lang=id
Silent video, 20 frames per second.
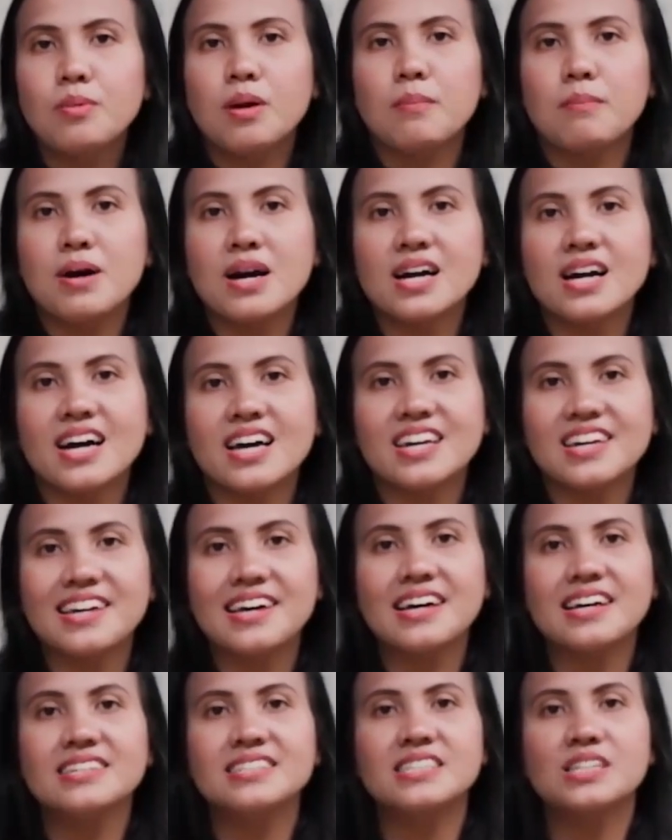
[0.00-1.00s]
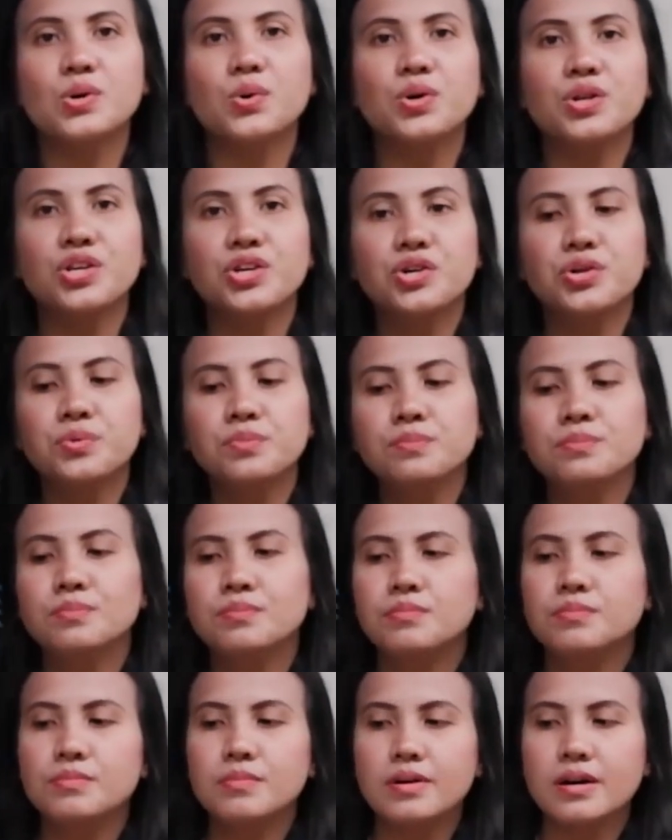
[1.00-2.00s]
Memang karena singonium